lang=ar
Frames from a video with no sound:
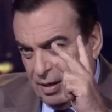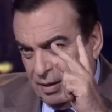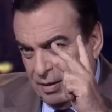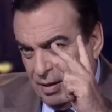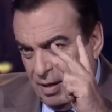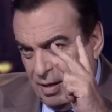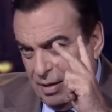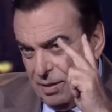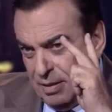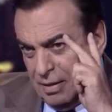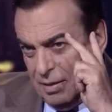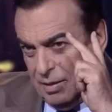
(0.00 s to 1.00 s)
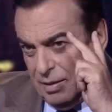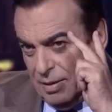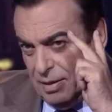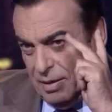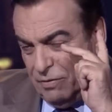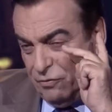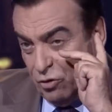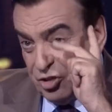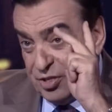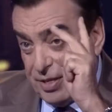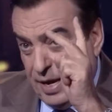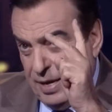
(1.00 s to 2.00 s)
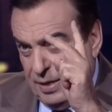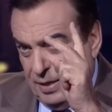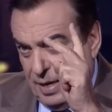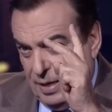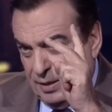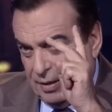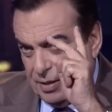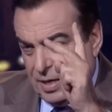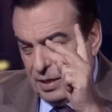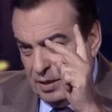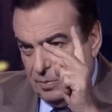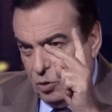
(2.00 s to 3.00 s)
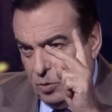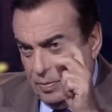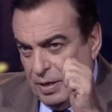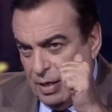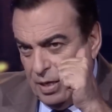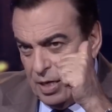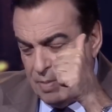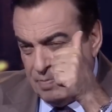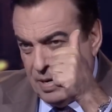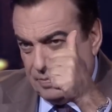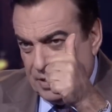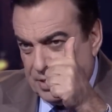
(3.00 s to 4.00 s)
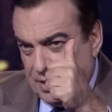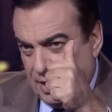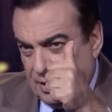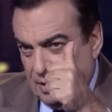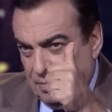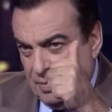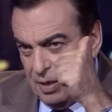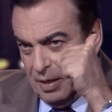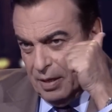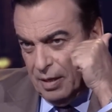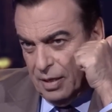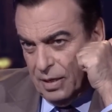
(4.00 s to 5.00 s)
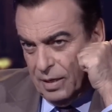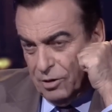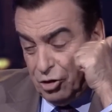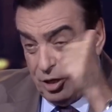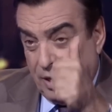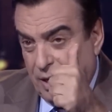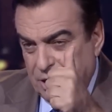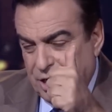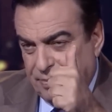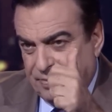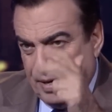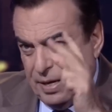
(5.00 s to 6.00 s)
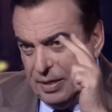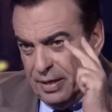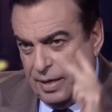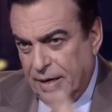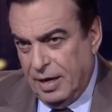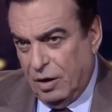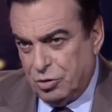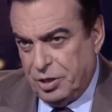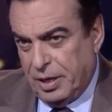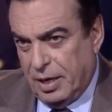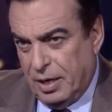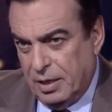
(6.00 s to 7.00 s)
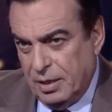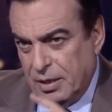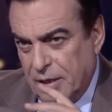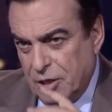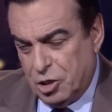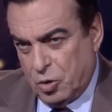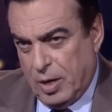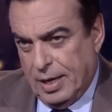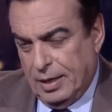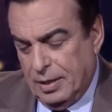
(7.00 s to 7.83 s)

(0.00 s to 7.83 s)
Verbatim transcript: أنت آه، فرصتين يعني تستخدمهم إما بتستخدم آه، شراء إجابتين أو شراء السؤال